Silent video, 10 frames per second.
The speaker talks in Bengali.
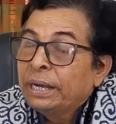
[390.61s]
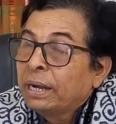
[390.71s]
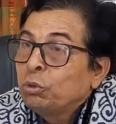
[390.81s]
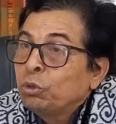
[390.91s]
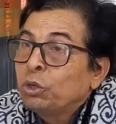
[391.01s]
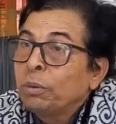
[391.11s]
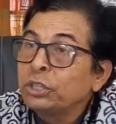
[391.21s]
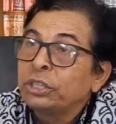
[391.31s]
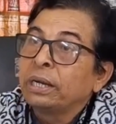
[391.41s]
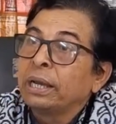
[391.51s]
এরা কোনো
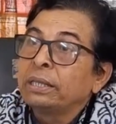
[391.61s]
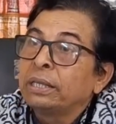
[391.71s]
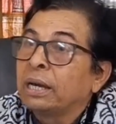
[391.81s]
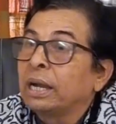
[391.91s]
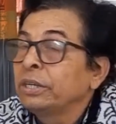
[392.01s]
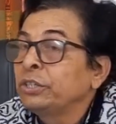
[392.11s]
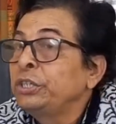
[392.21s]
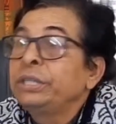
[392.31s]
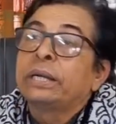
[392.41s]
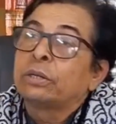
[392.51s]
সমস্যা নাই তার আগে
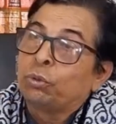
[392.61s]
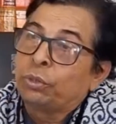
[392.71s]
শিক্ষার